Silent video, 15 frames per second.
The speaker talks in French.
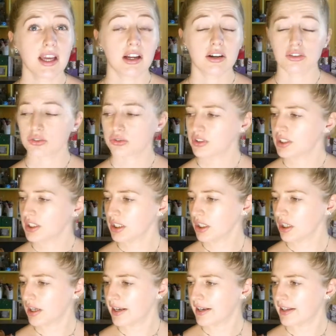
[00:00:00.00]
alors je dis
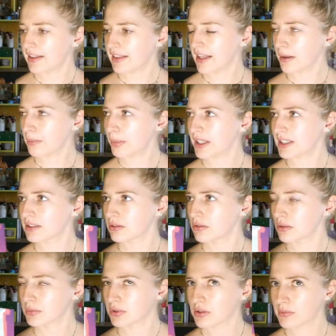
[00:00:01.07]
elle était parce
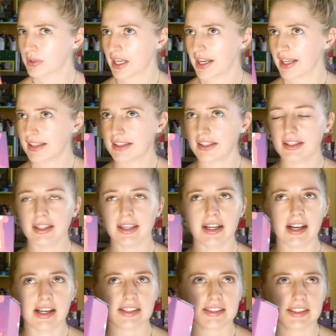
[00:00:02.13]
qu'il me semble qu'elle a été
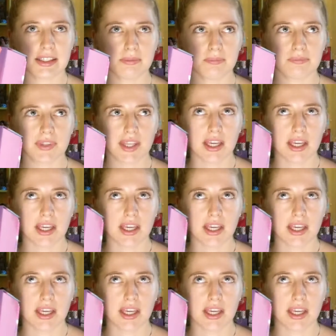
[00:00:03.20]
déclassée